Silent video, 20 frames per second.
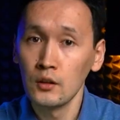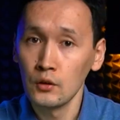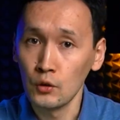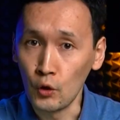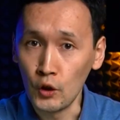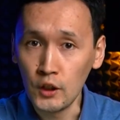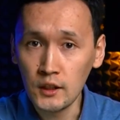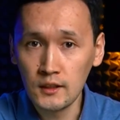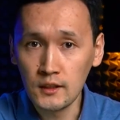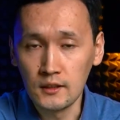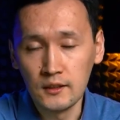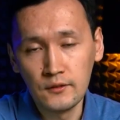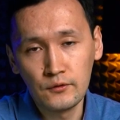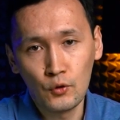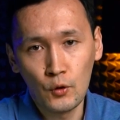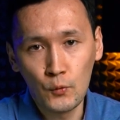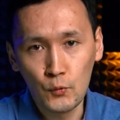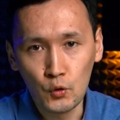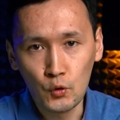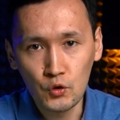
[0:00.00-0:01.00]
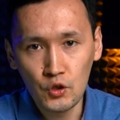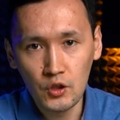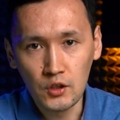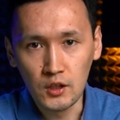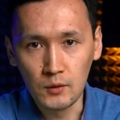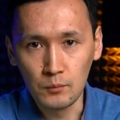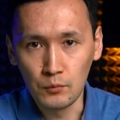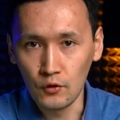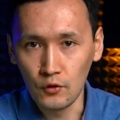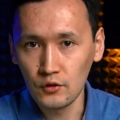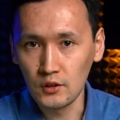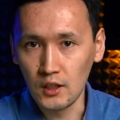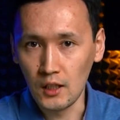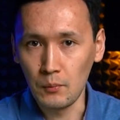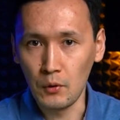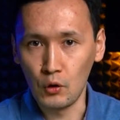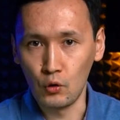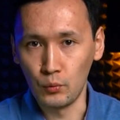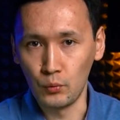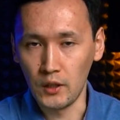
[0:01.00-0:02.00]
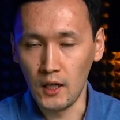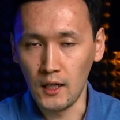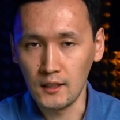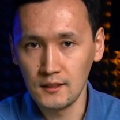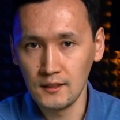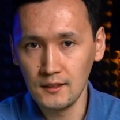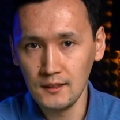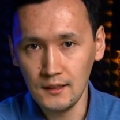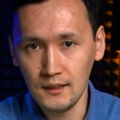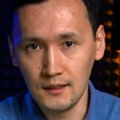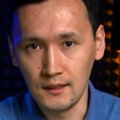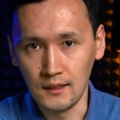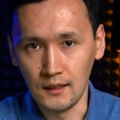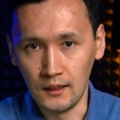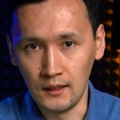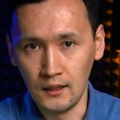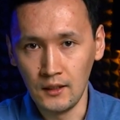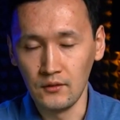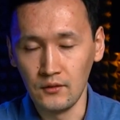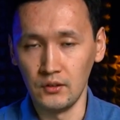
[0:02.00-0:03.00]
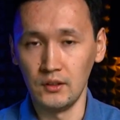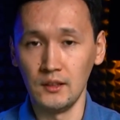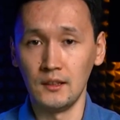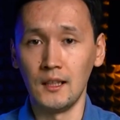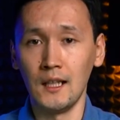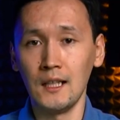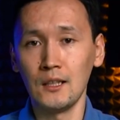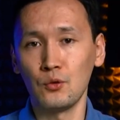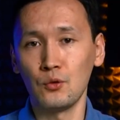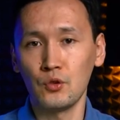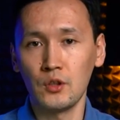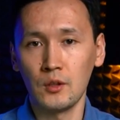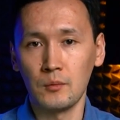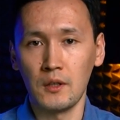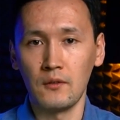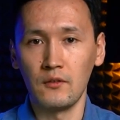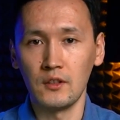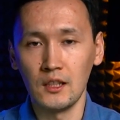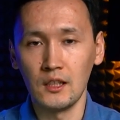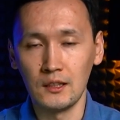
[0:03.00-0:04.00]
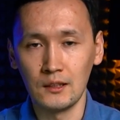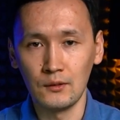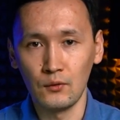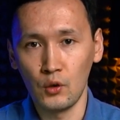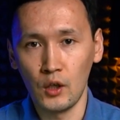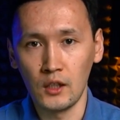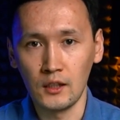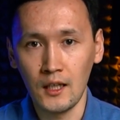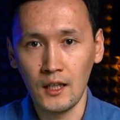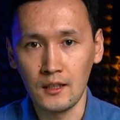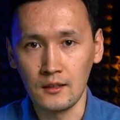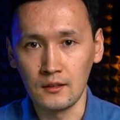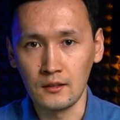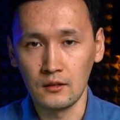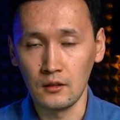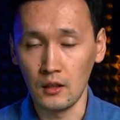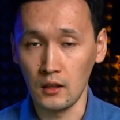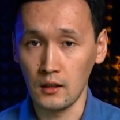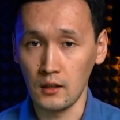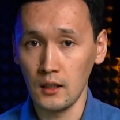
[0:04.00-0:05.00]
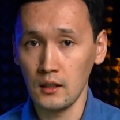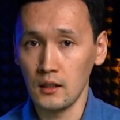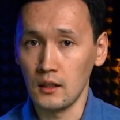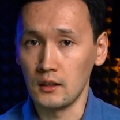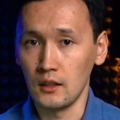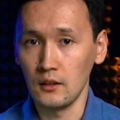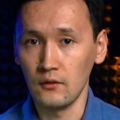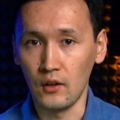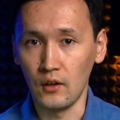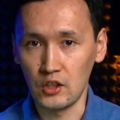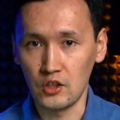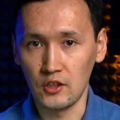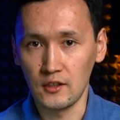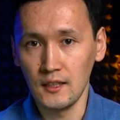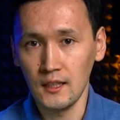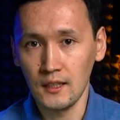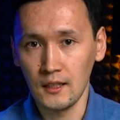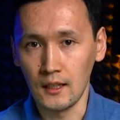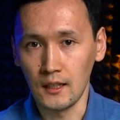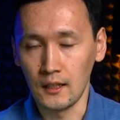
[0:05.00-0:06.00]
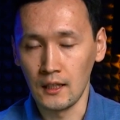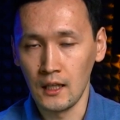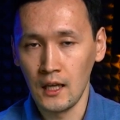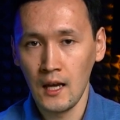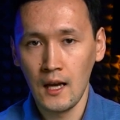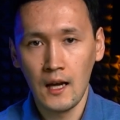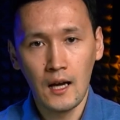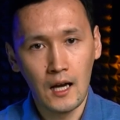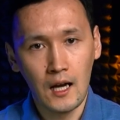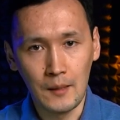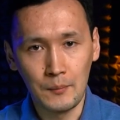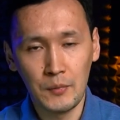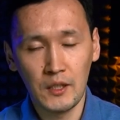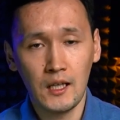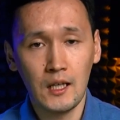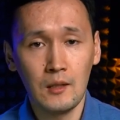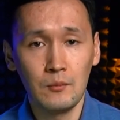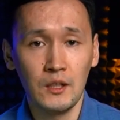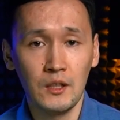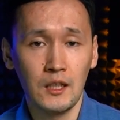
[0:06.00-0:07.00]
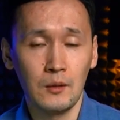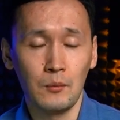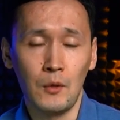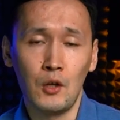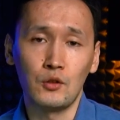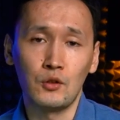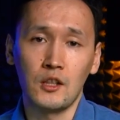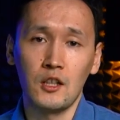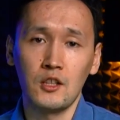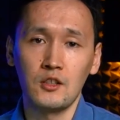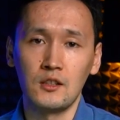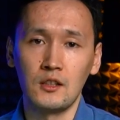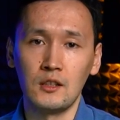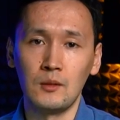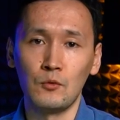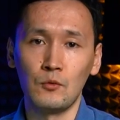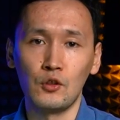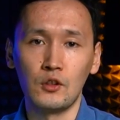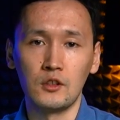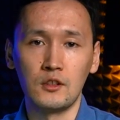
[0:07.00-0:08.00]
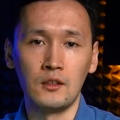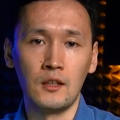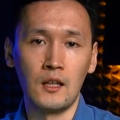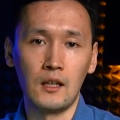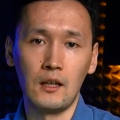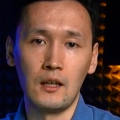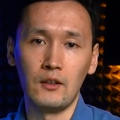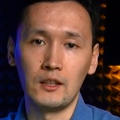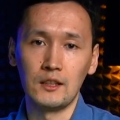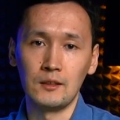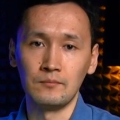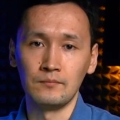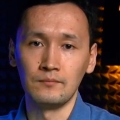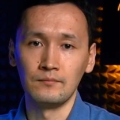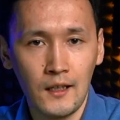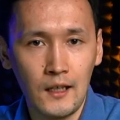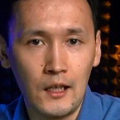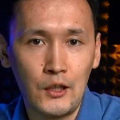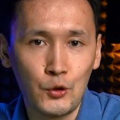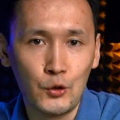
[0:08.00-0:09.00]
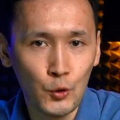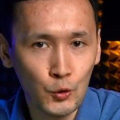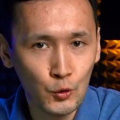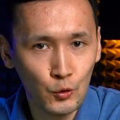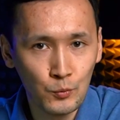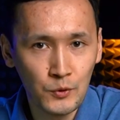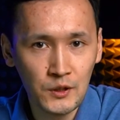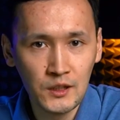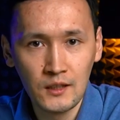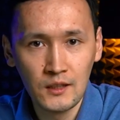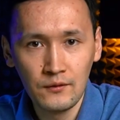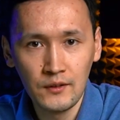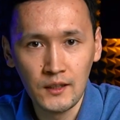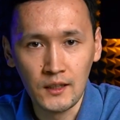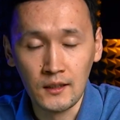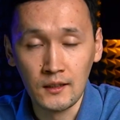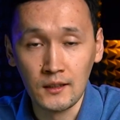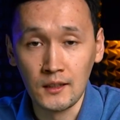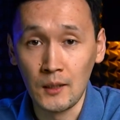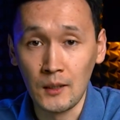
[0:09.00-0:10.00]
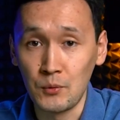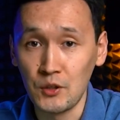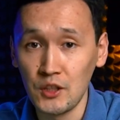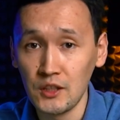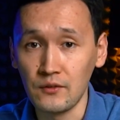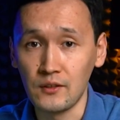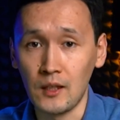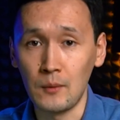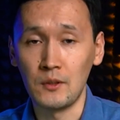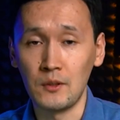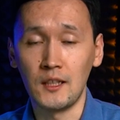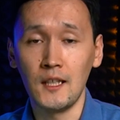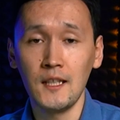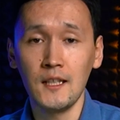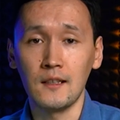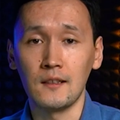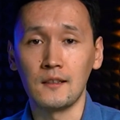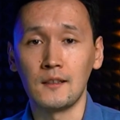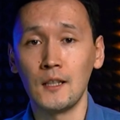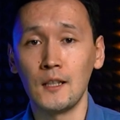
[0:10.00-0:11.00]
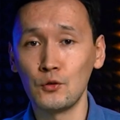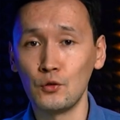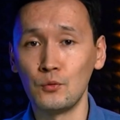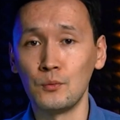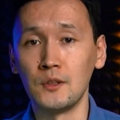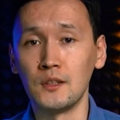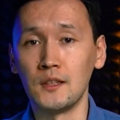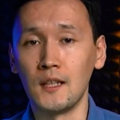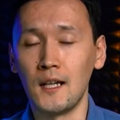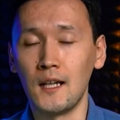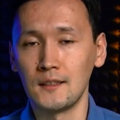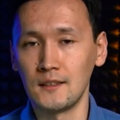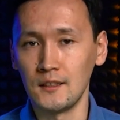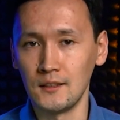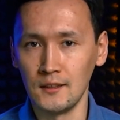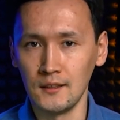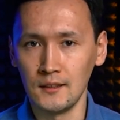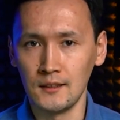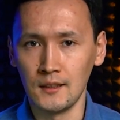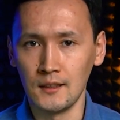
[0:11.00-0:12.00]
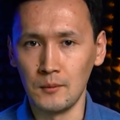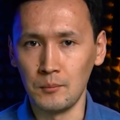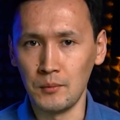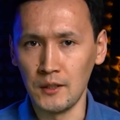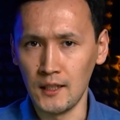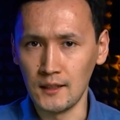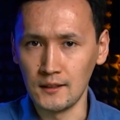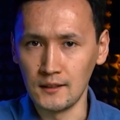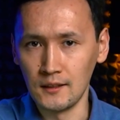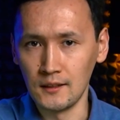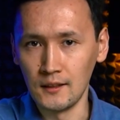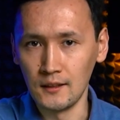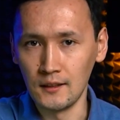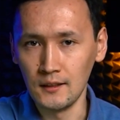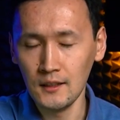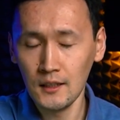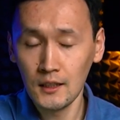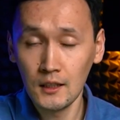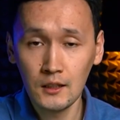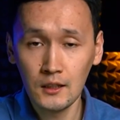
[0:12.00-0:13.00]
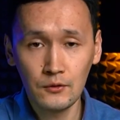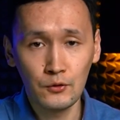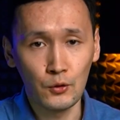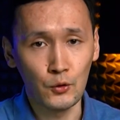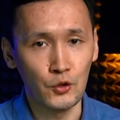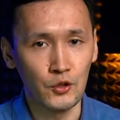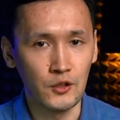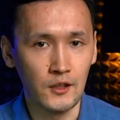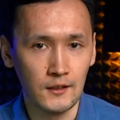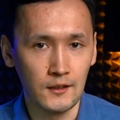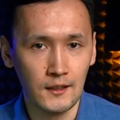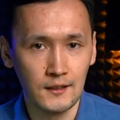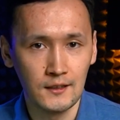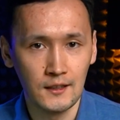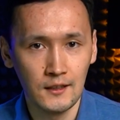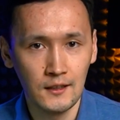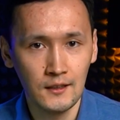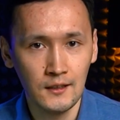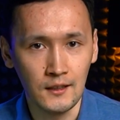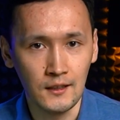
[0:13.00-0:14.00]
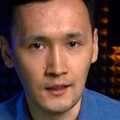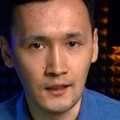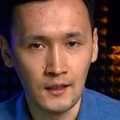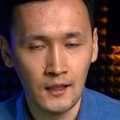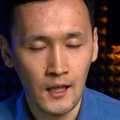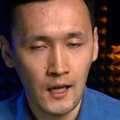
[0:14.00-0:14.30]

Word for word: Но это ни в коем случае не повод для покупки акций Disney. Всегда нужно проводить свой анализ, так как это ваши деньги. А пока Микки Маус кажется немного дороговатым. А что думаете вы? Напишите в комментариях, как думаете, акции Disney переоценены или все же недооценены.